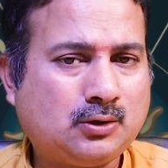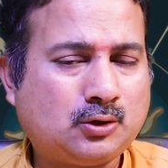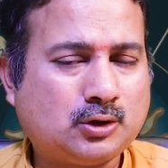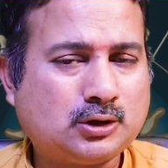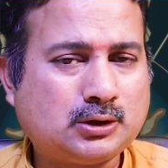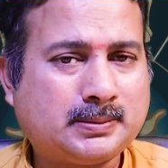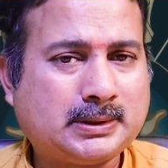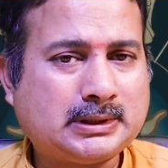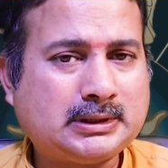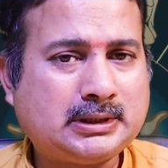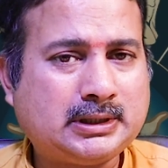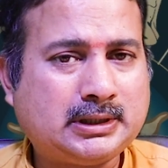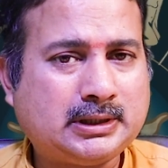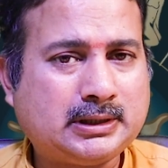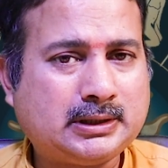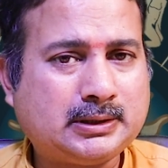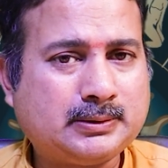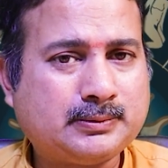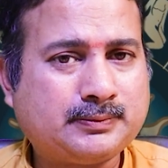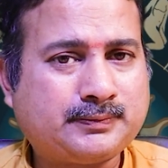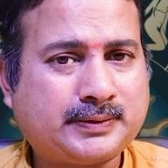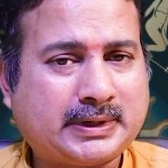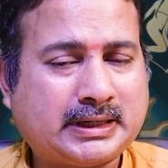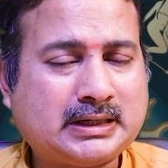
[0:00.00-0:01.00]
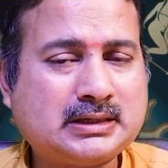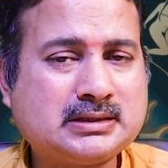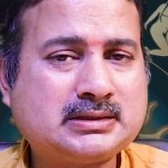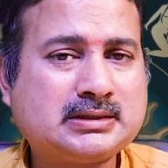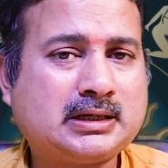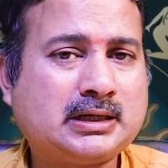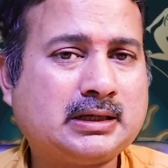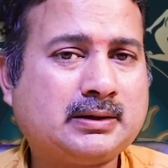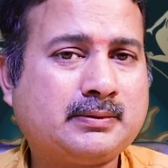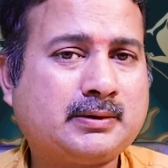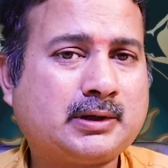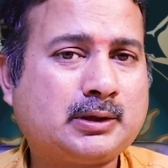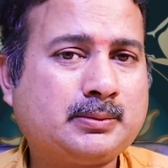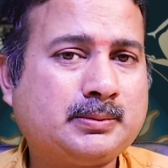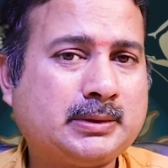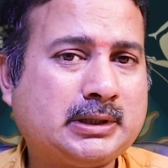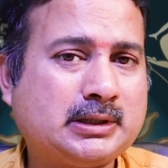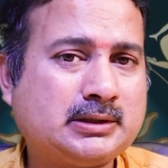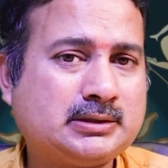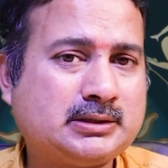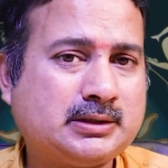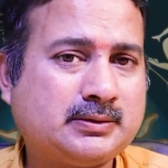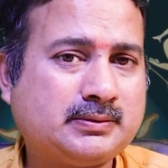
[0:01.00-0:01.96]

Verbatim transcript: కొంతమంది ఫ్రెండ్స్ అనేవారు మీ